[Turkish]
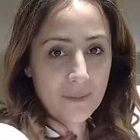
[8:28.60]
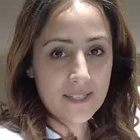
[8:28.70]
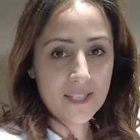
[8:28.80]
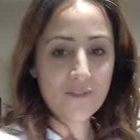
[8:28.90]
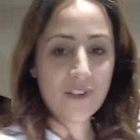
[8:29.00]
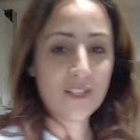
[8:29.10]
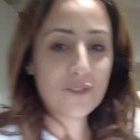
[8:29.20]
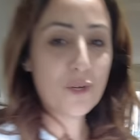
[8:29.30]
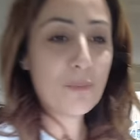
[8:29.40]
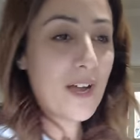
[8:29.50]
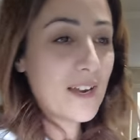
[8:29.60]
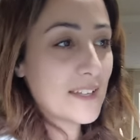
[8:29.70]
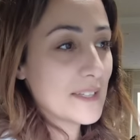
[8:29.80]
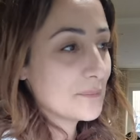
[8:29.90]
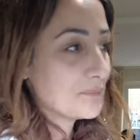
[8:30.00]
masayı falan
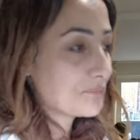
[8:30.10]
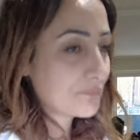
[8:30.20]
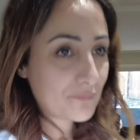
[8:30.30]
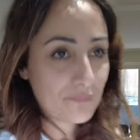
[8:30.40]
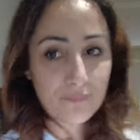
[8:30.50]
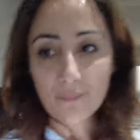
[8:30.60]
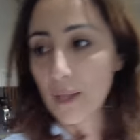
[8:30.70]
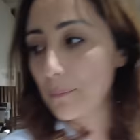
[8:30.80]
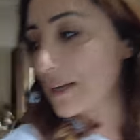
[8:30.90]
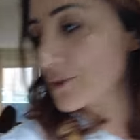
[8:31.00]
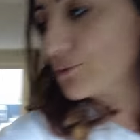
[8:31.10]
toparlayayım. Biraz